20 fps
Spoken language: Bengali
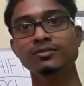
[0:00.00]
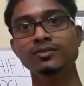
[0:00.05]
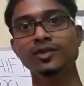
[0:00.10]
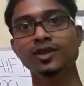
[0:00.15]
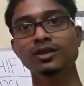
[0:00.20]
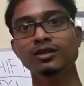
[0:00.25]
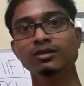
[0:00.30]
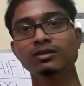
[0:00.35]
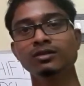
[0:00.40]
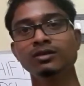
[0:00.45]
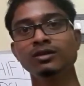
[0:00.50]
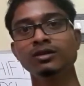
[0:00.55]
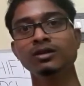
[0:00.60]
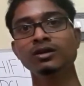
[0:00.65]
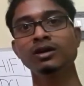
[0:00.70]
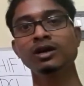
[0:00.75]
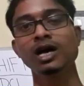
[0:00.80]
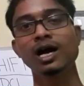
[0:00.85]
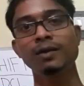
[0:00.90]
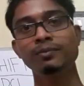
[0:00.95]
নিন
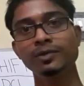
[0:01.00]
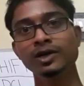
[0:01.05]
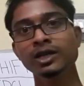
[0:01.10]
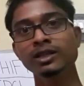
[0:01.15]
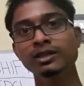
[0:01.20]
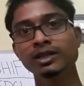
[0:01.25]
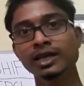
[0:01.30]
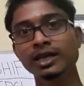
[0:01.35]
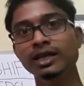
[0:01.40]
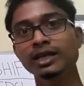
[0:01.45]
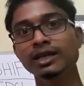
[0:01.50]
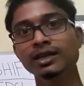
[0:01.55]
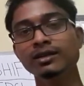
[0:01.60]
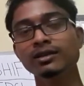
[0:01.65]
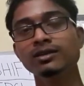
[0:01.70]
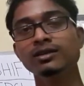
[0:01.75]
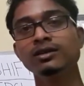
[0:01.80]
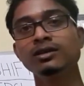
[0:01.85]
আপনারা দেখলেন